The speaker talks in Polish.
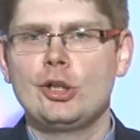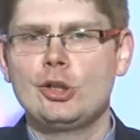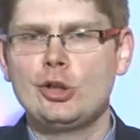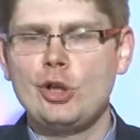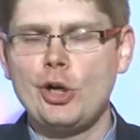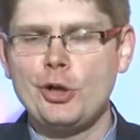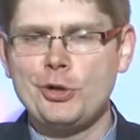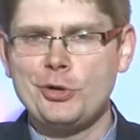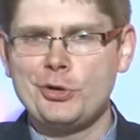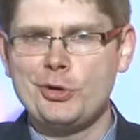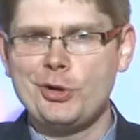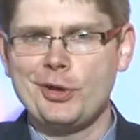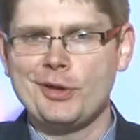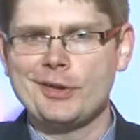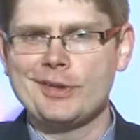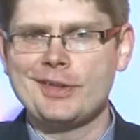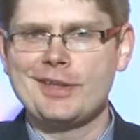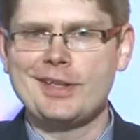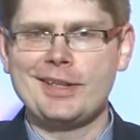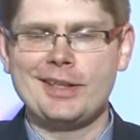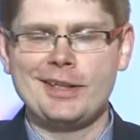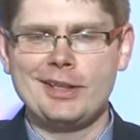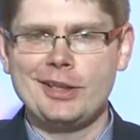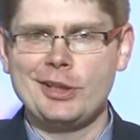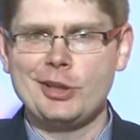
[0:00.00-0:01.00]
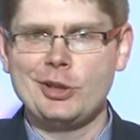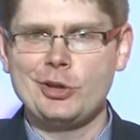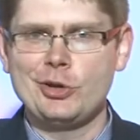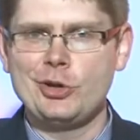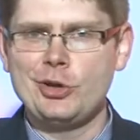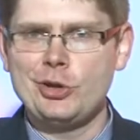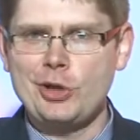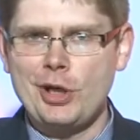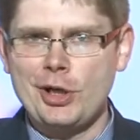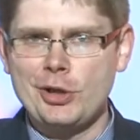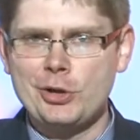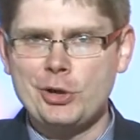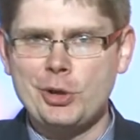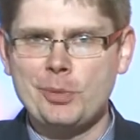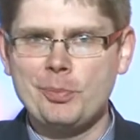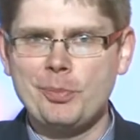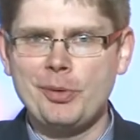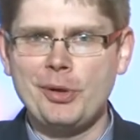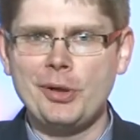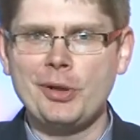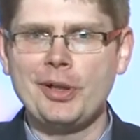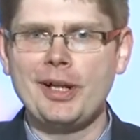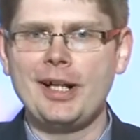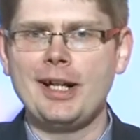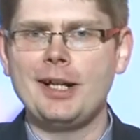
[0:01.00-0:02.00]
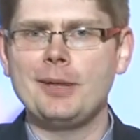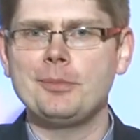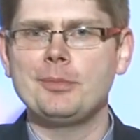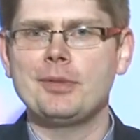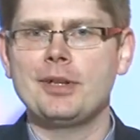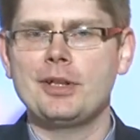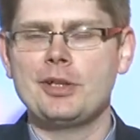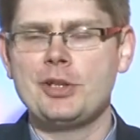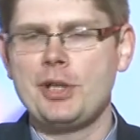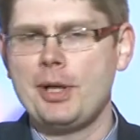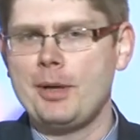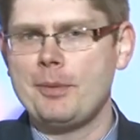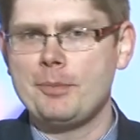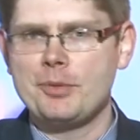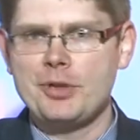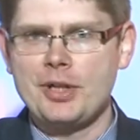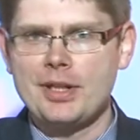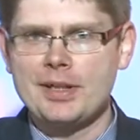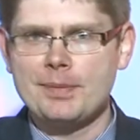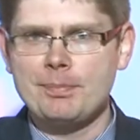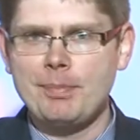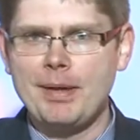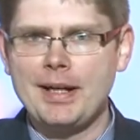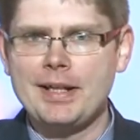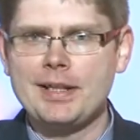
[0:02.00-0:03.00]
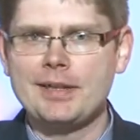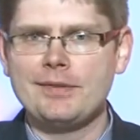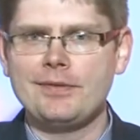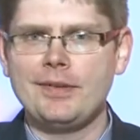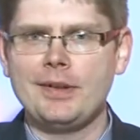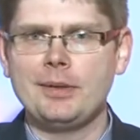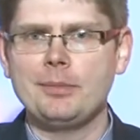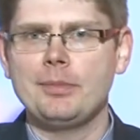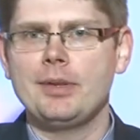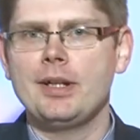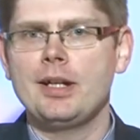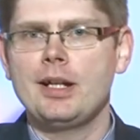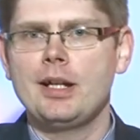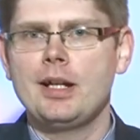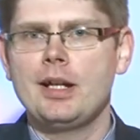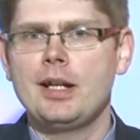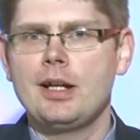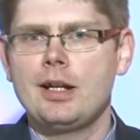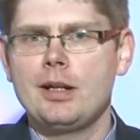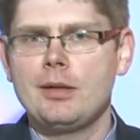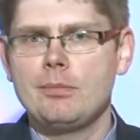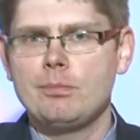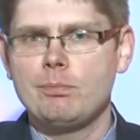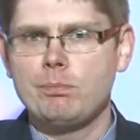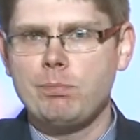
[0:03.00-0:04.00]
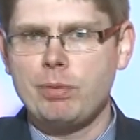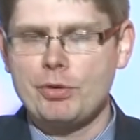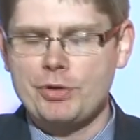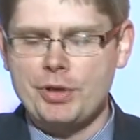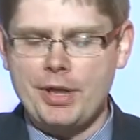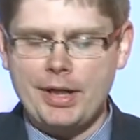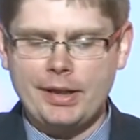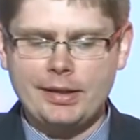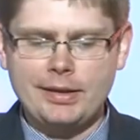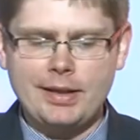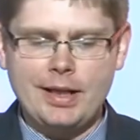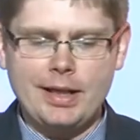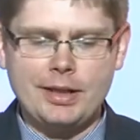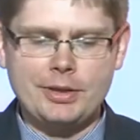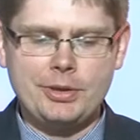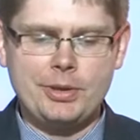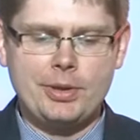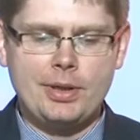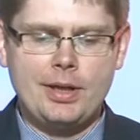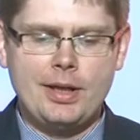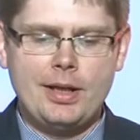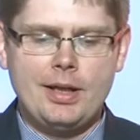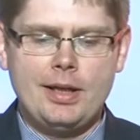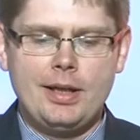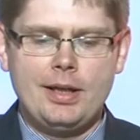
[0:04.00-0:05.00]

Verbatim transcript: Kończąc dzisiejszy program, chciałem się z Państwem pożegnać,